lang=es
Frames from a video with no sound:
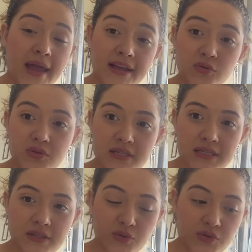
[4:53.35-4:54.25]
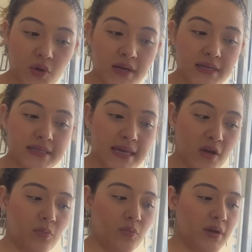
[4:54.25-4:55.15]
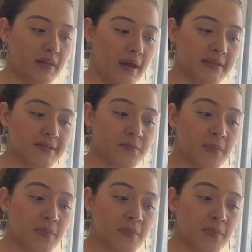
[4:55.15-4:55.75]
en sus instituciones y comunidades.